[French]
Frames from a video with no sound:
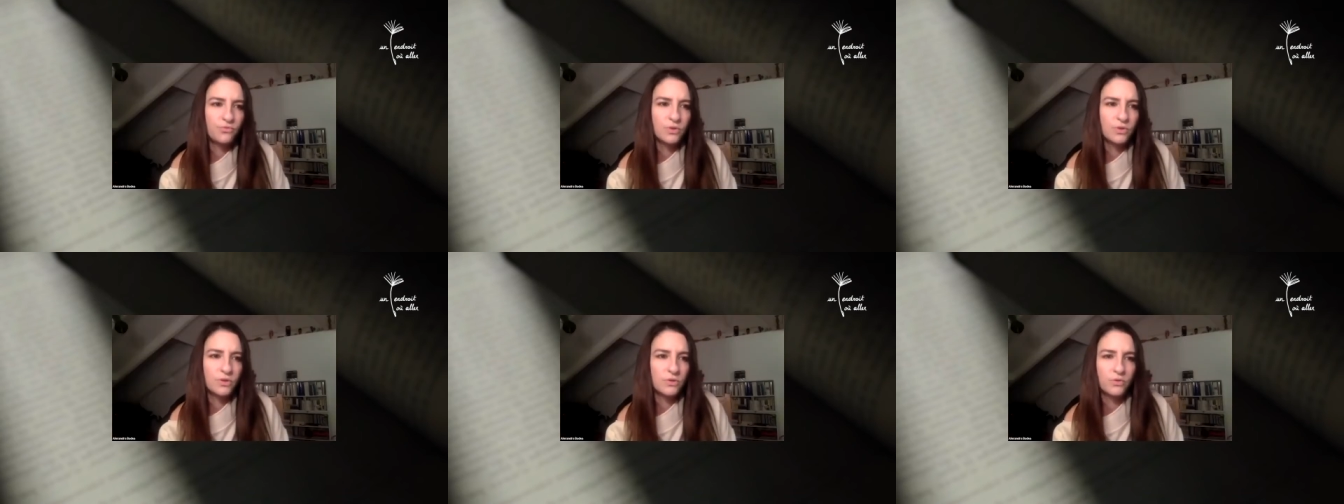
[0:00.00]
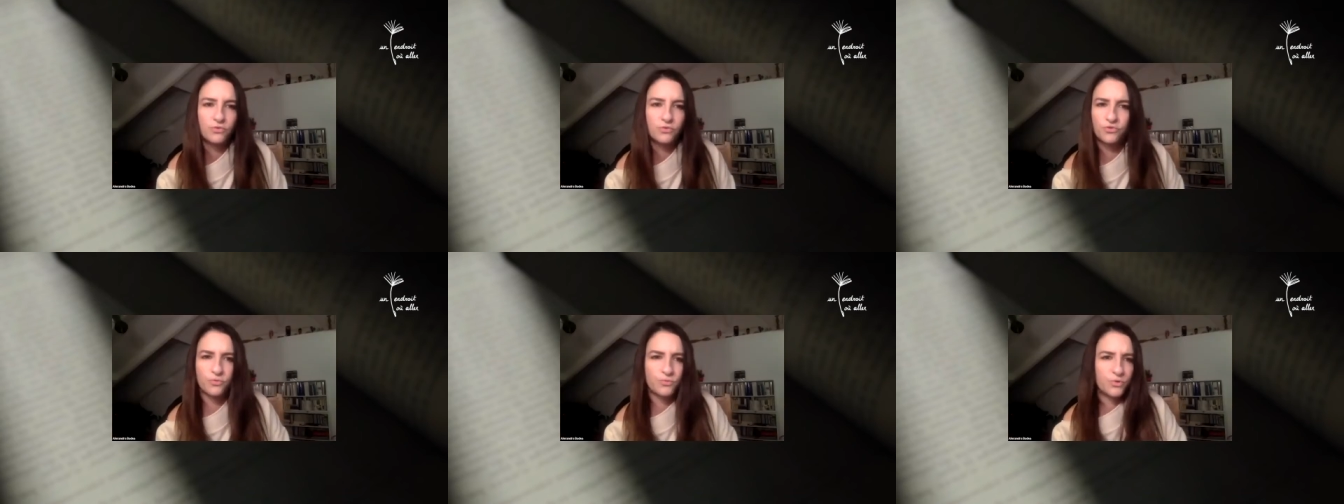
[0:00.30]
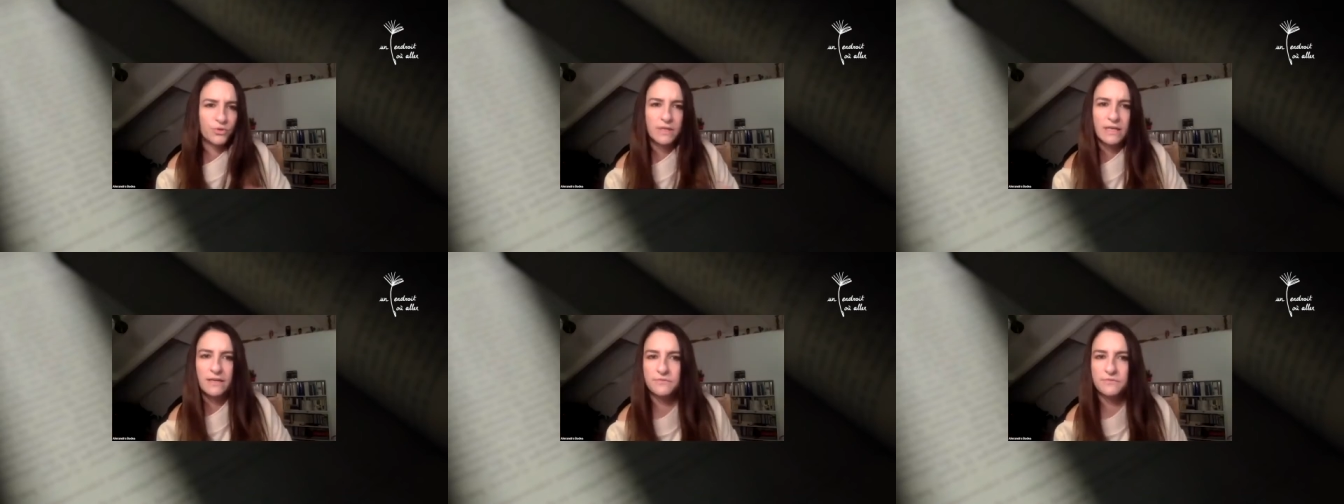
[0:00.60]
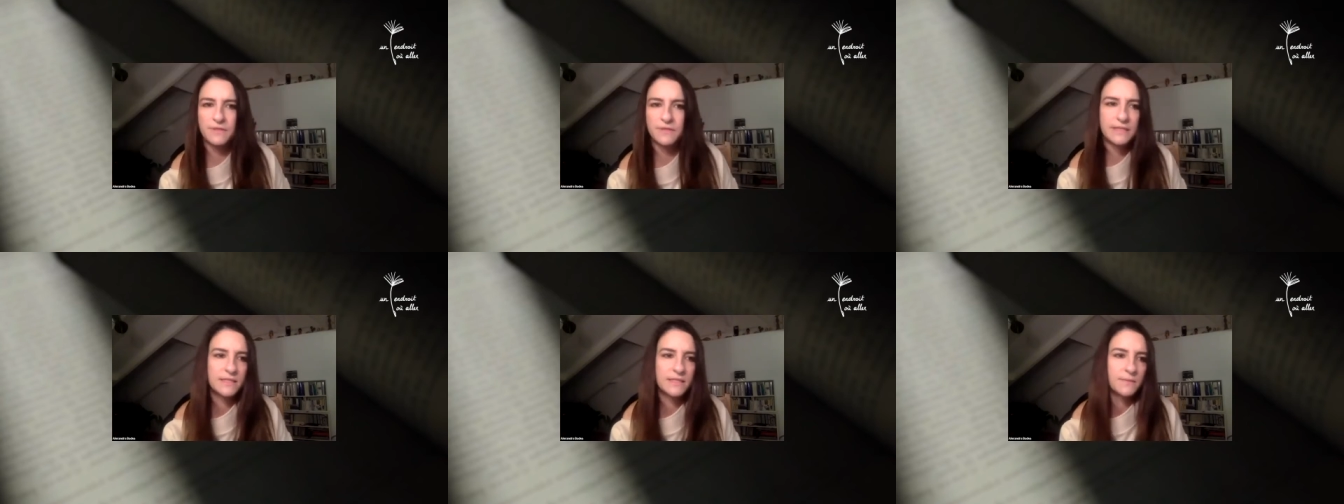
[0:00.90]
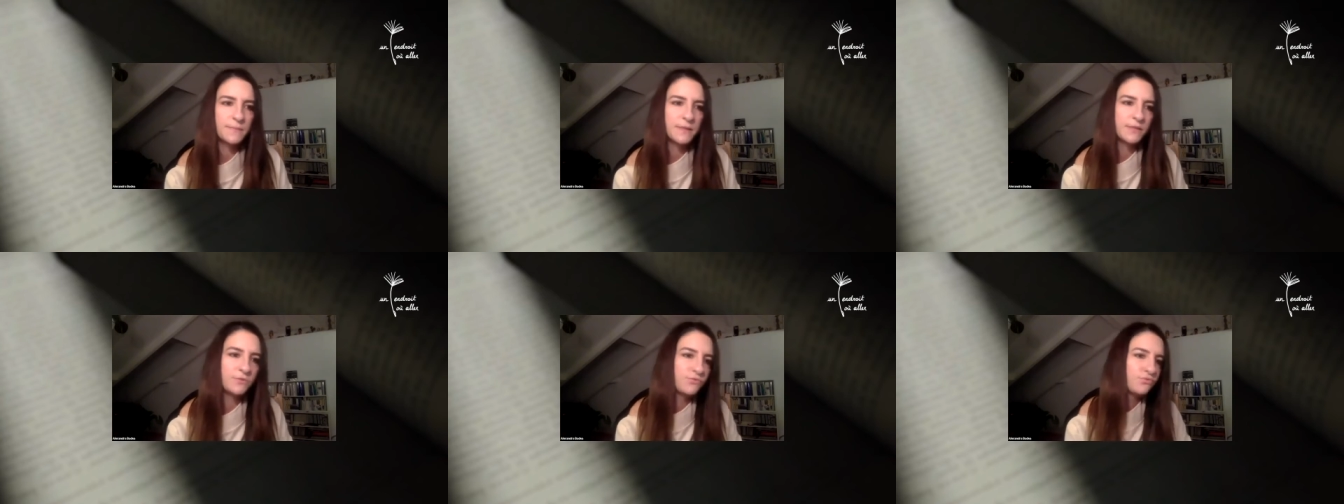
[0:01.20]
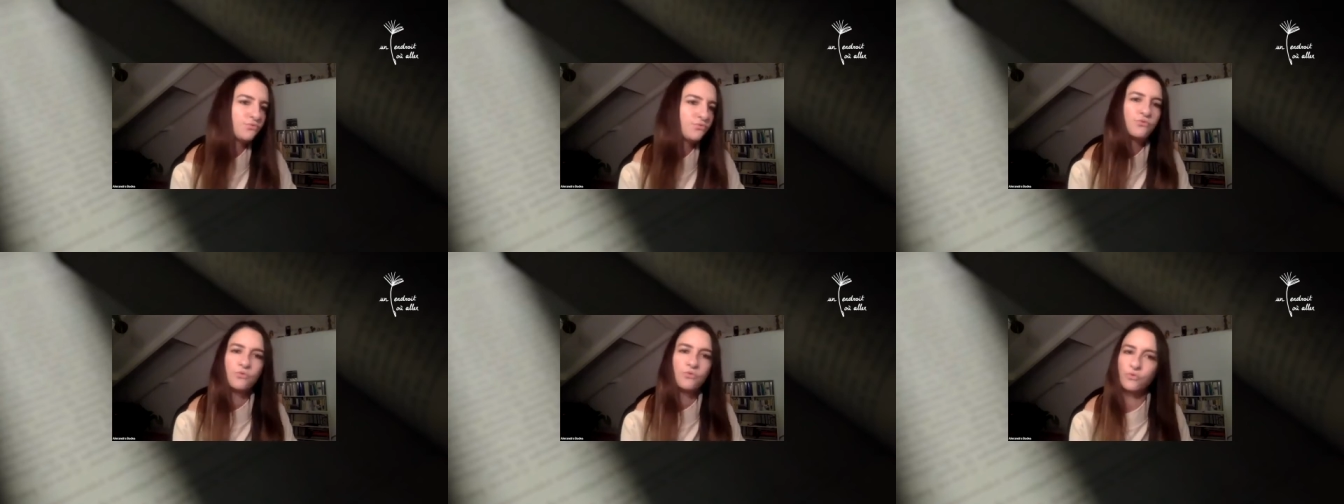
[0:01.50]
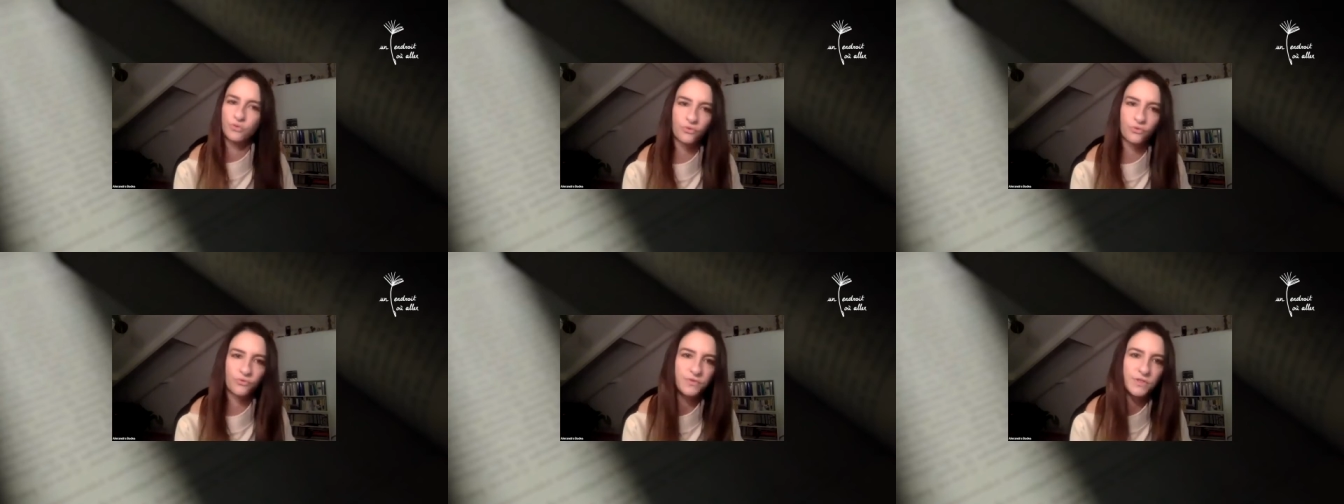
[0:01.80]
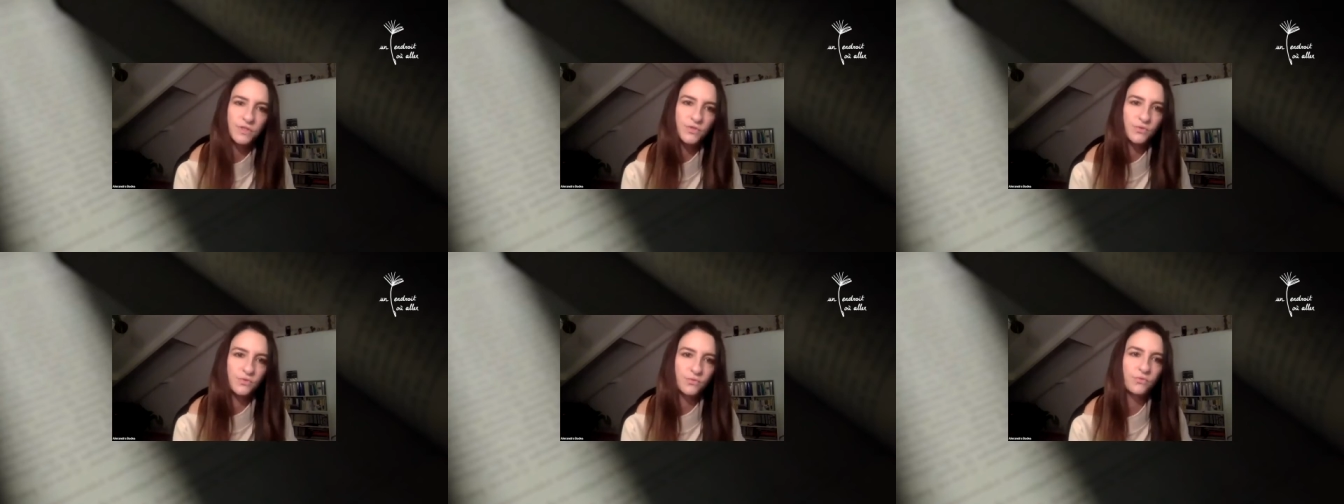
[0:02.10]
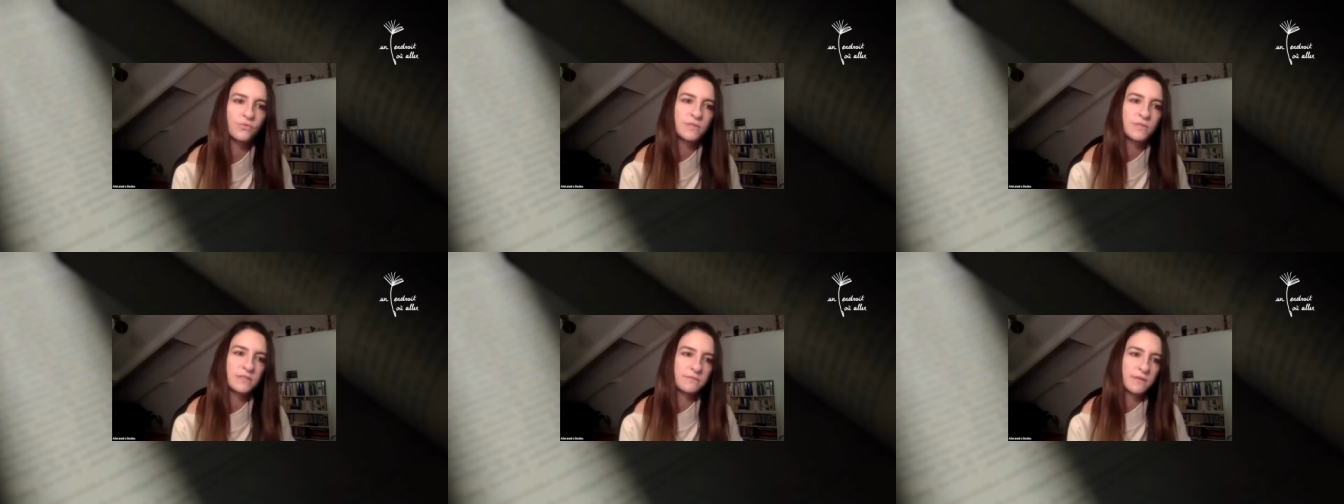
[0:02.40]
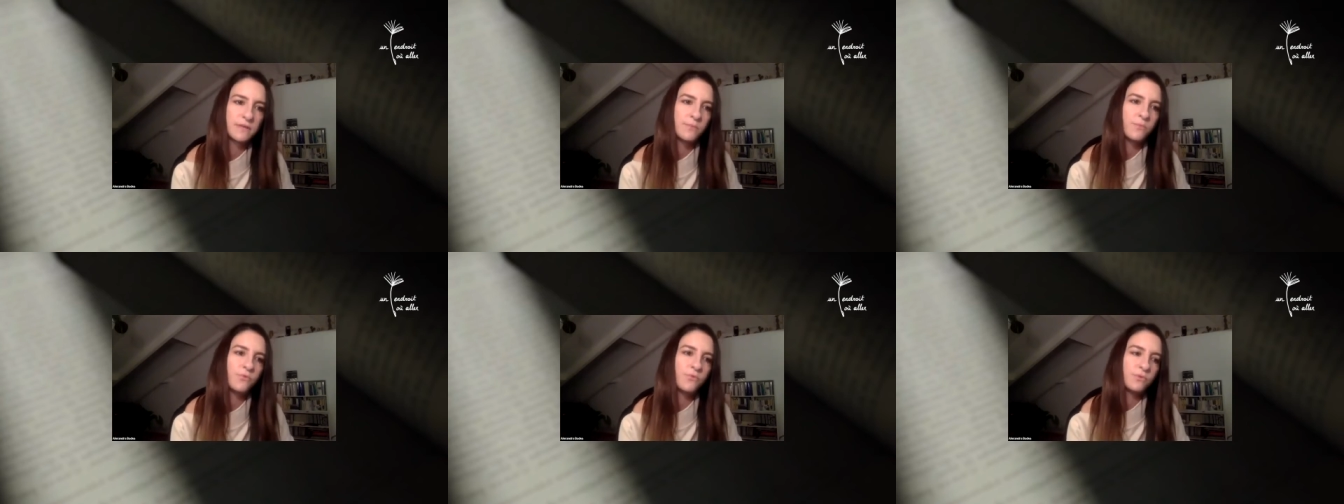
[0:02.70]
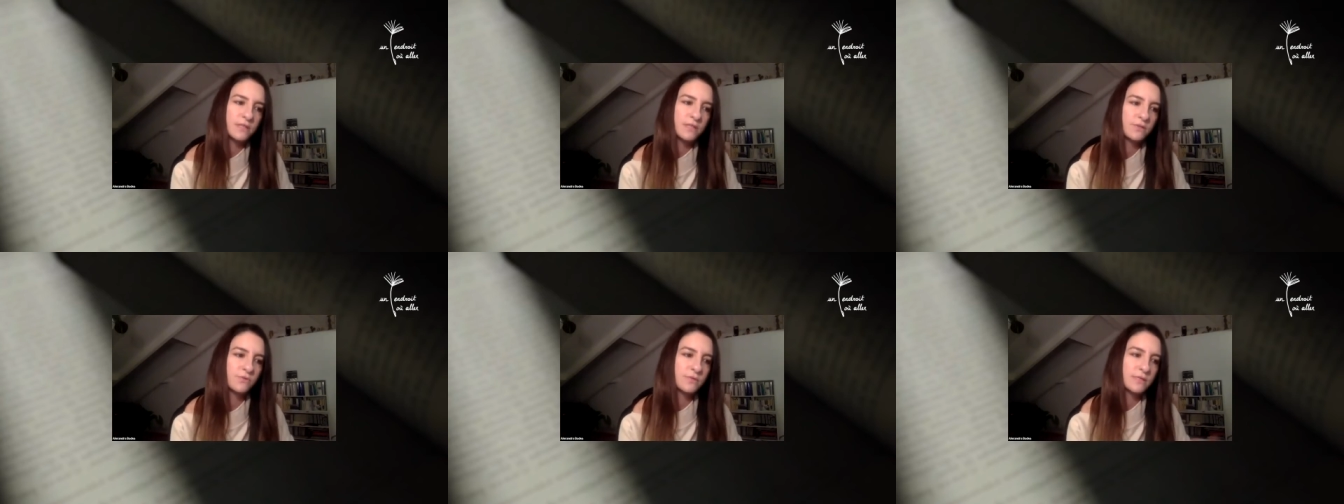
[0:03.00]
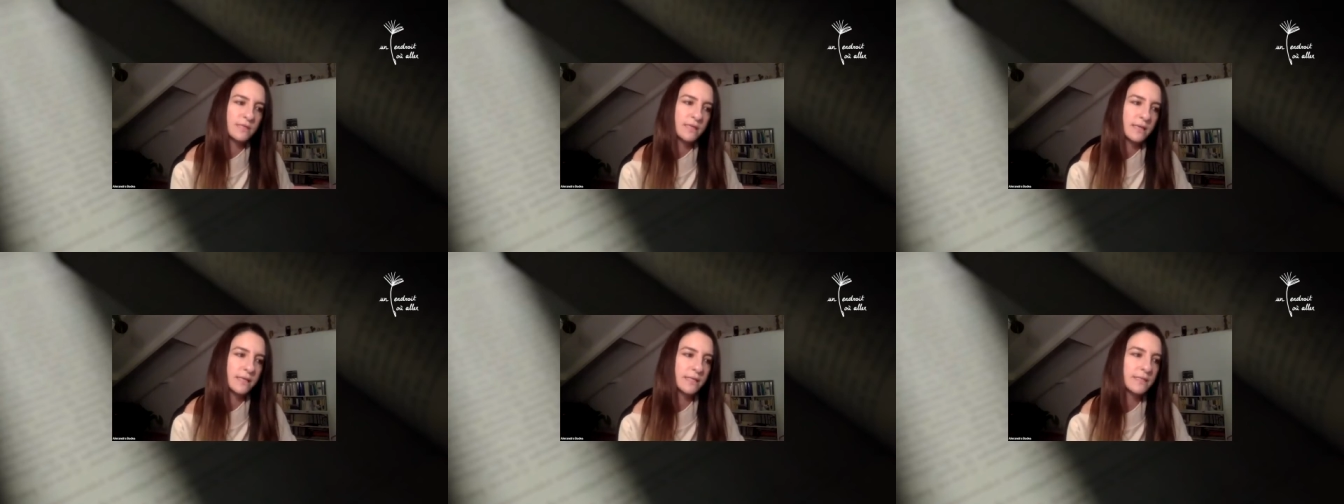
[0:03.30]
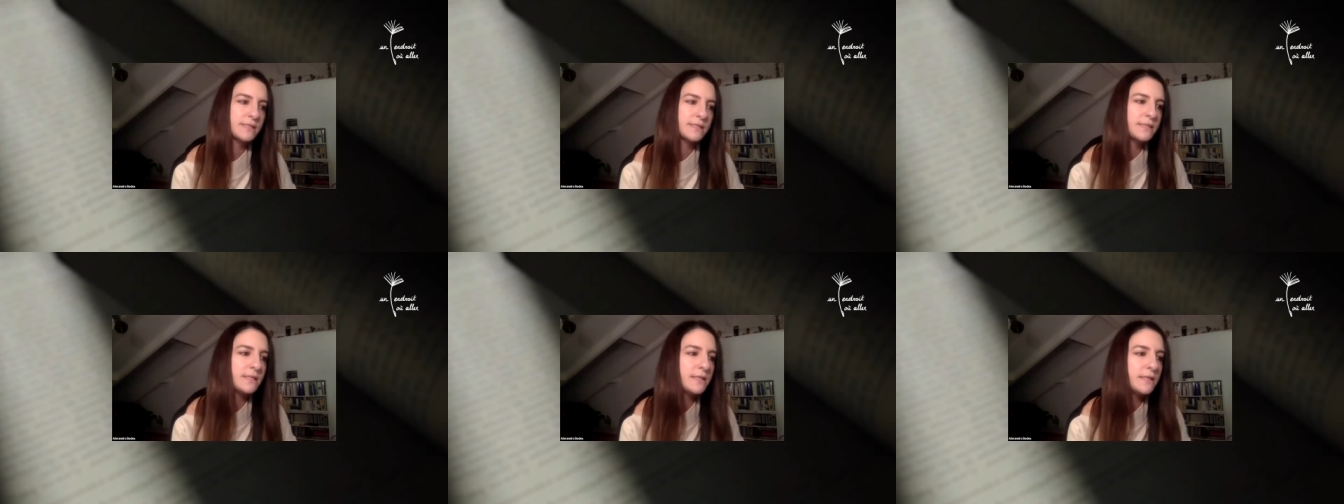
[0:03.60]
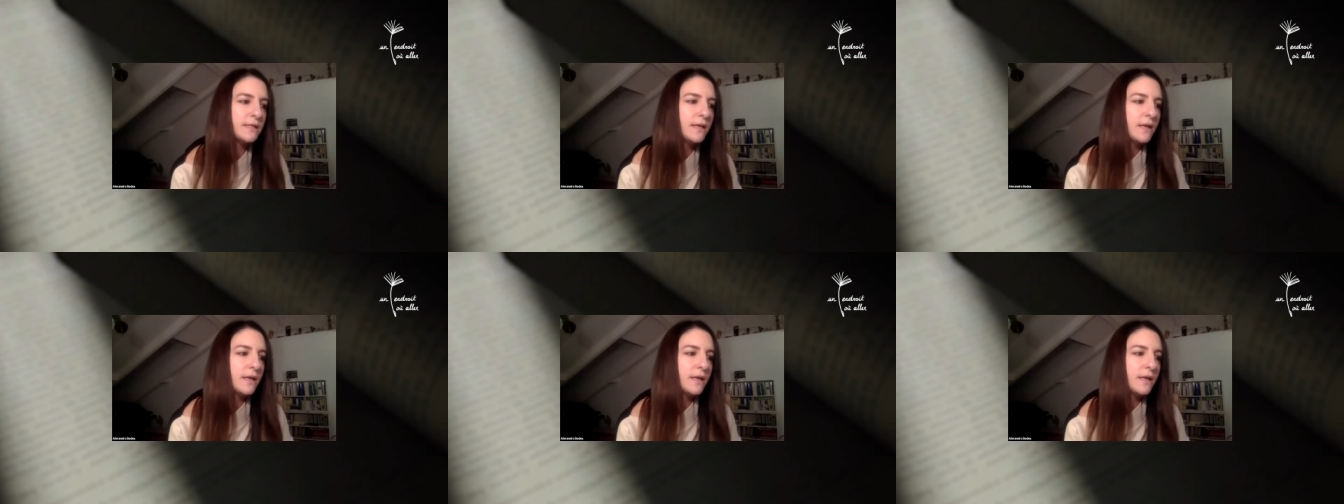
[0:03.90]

mm. euh, autobiographique, c'est pas du tout de l'autofiction, donc c'est vraiment, on est dans un récit.